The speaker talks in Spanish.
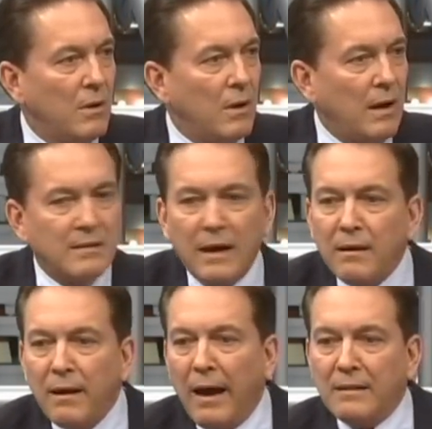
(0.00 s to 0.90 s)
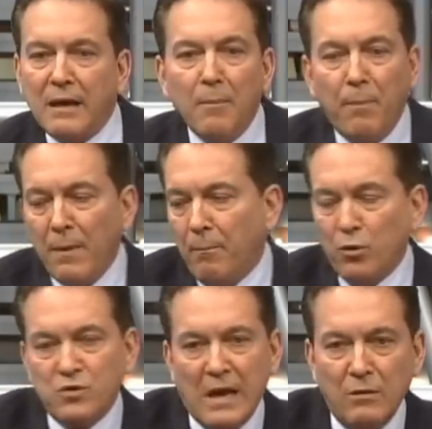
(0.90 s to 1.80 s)
a estar, a estar
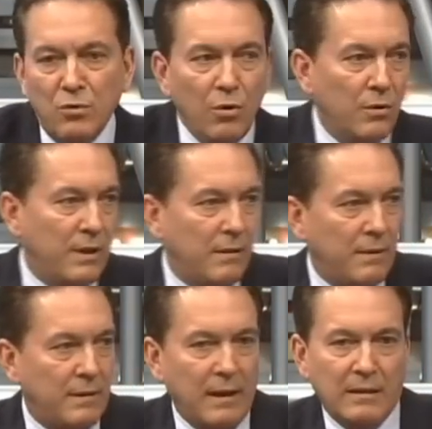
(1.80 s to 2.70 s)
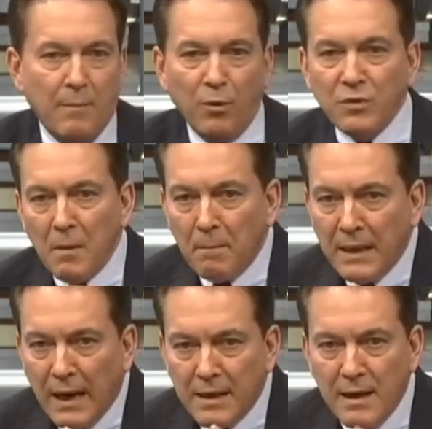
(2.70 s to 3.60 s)
posando de, esta pos,
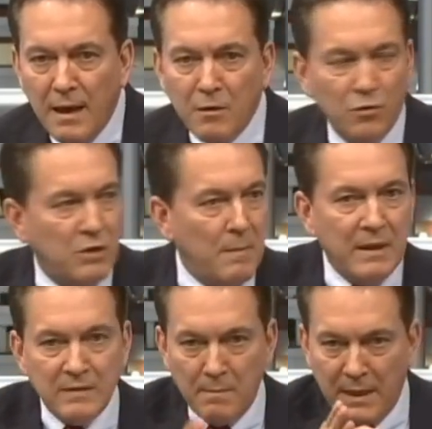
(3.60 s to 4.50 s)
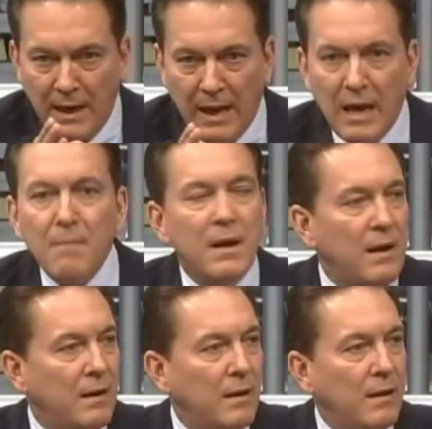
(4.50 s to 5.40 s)
mira allá, inclusive me dice mira la
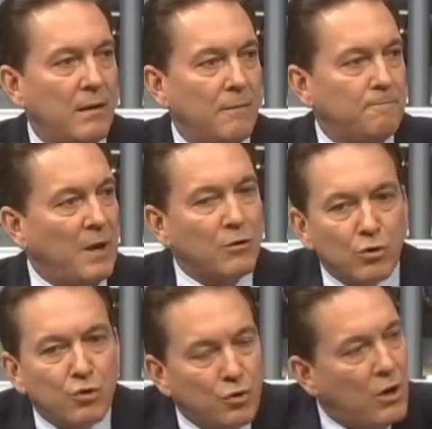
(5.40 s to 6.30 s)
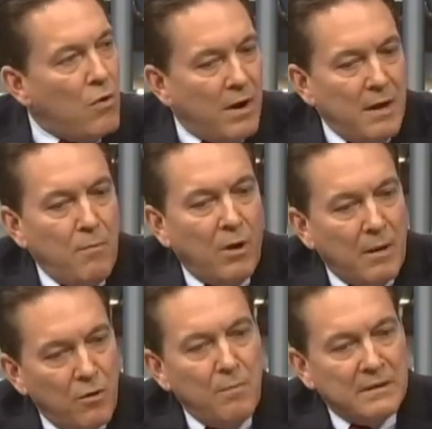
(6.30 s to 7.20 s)
cámara. O sea, yo, yo llego aquí
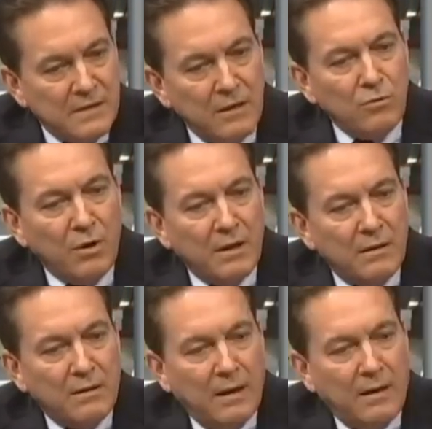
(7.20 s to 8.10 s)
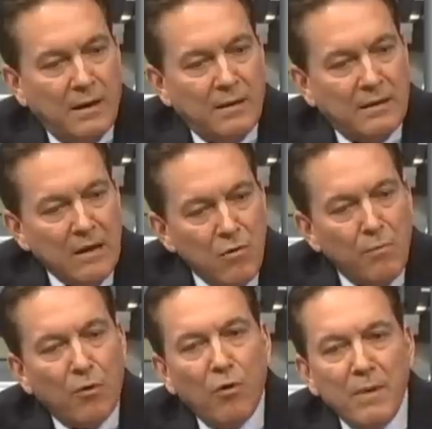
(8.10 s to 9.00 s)
porque yo me siento que, tengo
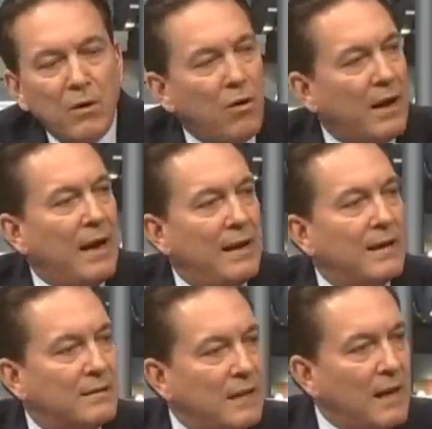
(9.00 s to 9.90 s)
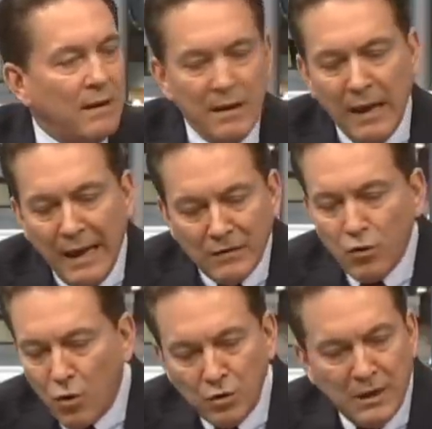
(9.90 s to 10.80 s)
por lo menos que alertar
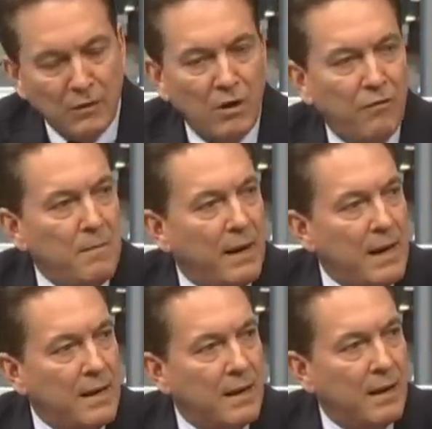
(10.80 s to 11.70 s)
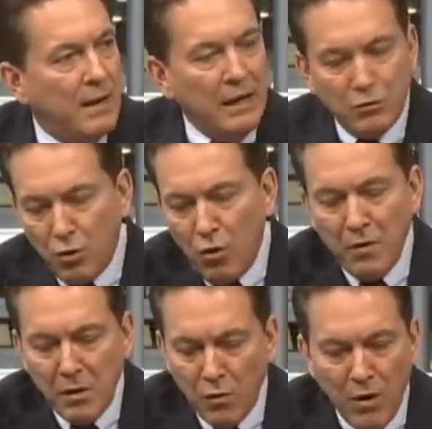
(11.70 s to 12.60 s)
esos contratos de Fimecánica, y todo lo
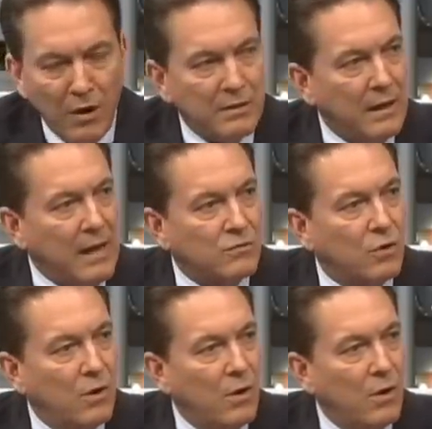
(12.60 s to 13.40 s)
vinculado a este caso.